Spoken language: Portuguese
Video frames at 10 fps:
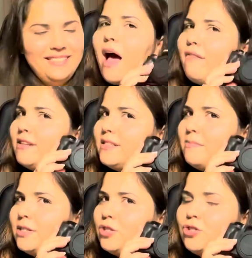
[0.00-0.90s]
Ai, vai ser
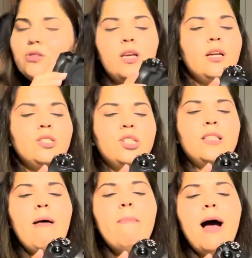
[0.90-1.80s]
minha tchutchuquinha de
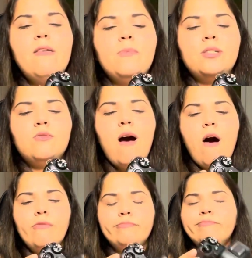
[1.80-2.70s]
trabalho,
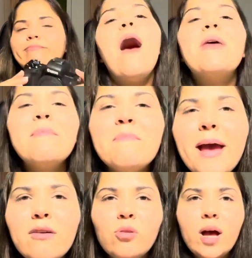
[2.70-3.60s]
pessoal. Alguém me
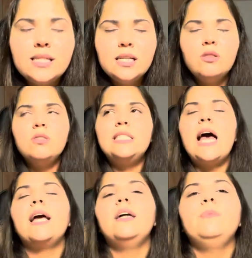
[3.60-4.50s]
perguntou assim no
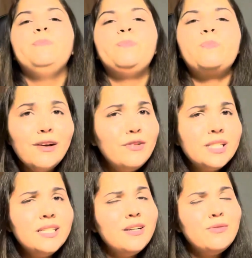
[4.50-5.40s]
Instagram.
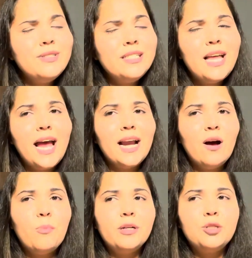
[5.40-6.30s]
Você se considera
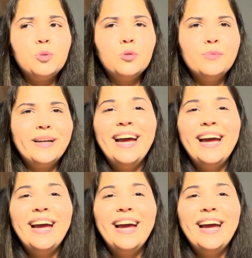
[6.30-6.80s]
uma youtuber?